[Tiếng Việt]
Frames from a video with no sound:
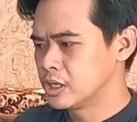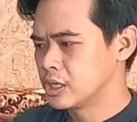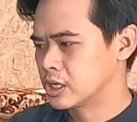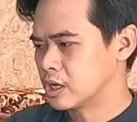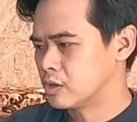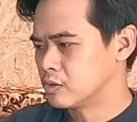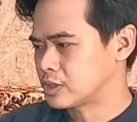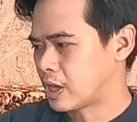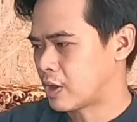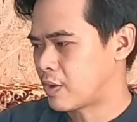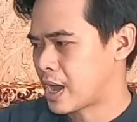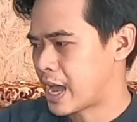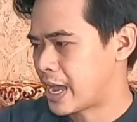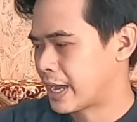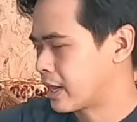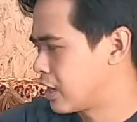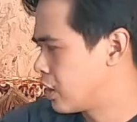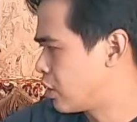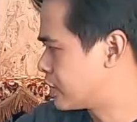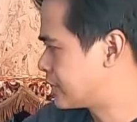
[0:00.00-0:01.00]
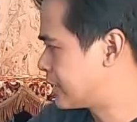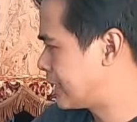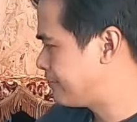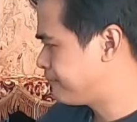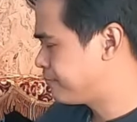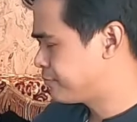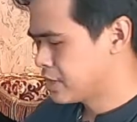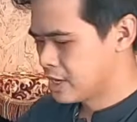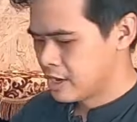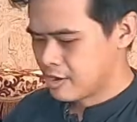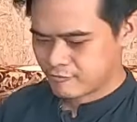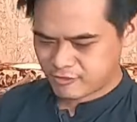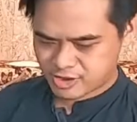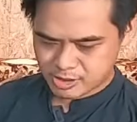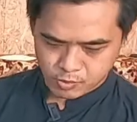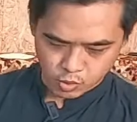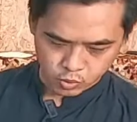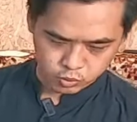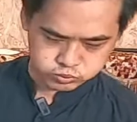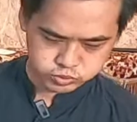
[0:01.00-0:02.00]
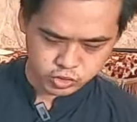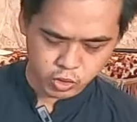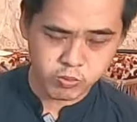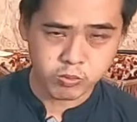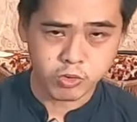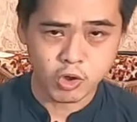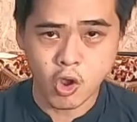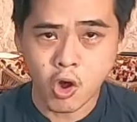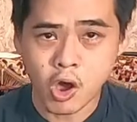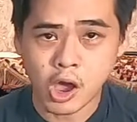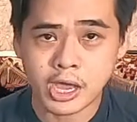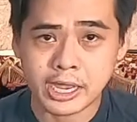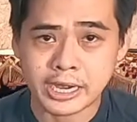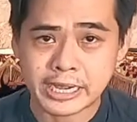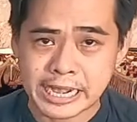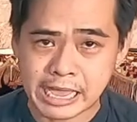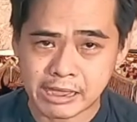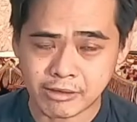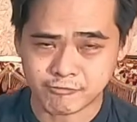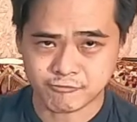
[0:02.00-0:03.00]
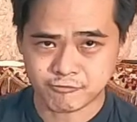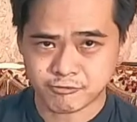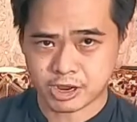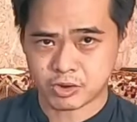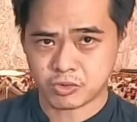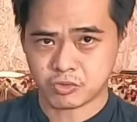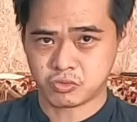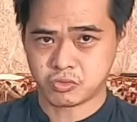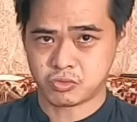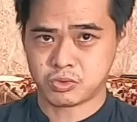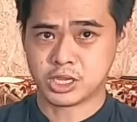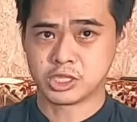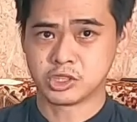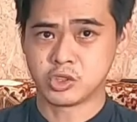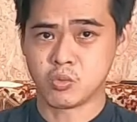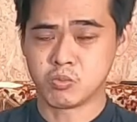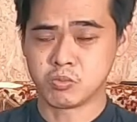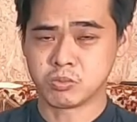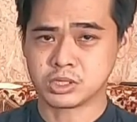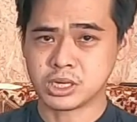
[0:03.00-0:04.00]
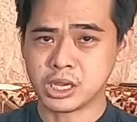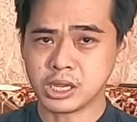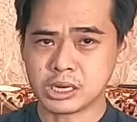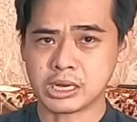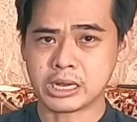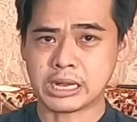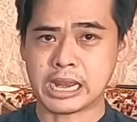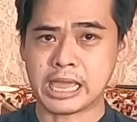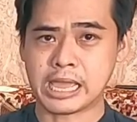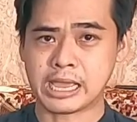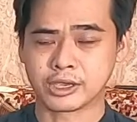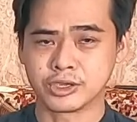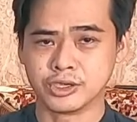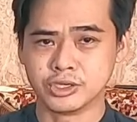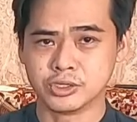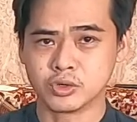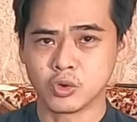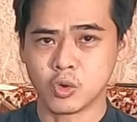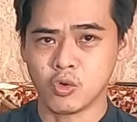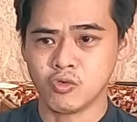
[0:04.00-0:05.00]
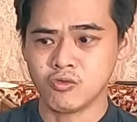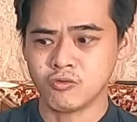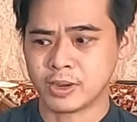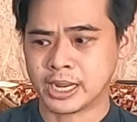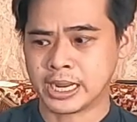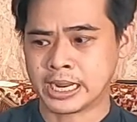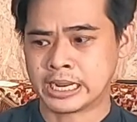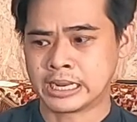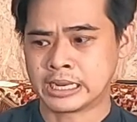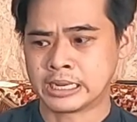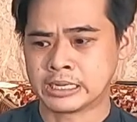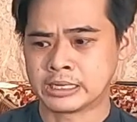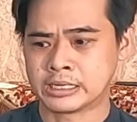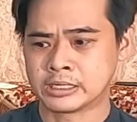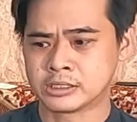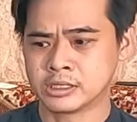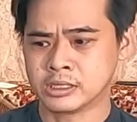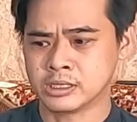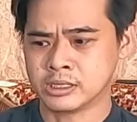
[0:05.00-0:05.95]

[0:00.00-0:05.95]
khi nó cấu tạo hai cái loa trép và một thùng loa đặt vào cái thùng rất là kiên cố và